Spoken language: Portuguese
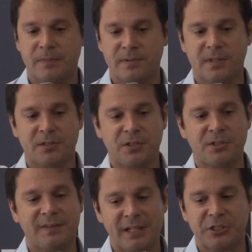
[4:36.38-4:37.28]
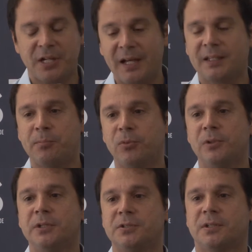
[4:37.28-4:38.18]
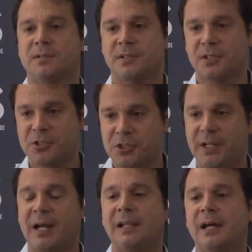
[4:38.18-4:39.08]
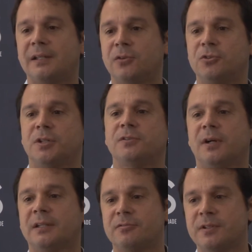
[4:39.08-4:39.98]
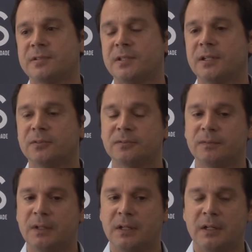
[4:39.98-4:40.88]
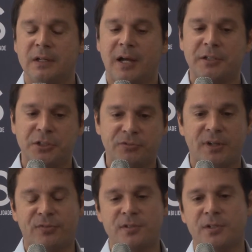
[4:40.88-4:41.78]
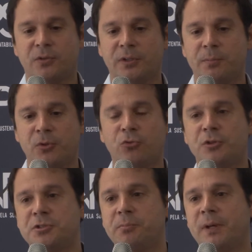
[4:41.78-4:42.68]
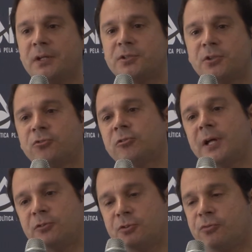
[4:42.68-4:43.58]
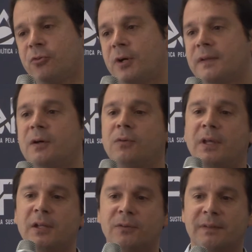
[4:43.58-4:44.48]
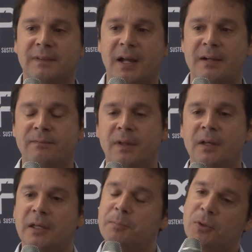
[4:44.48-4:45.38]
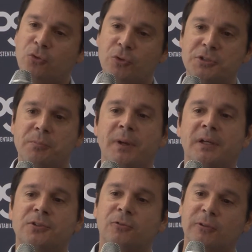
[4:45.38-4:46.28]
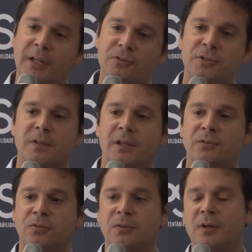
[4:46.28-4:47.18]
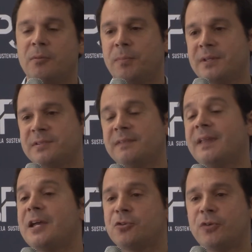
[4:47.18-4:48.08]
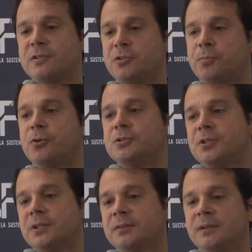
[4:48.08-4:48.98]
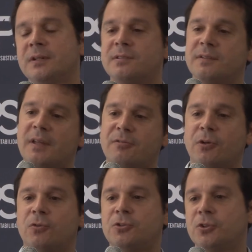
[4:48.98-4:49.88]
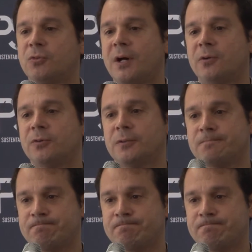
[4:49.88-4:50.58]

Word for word: se a gente deixar que a política seja chincalhada do jeito que ela vem sendo, a gente vai fazer com que pessoas de bem que estejam do lado de fora não queiram entrar e pessoas de bem que estão do lado de dentro pensem dez vezes por dia se devem continuar ou não.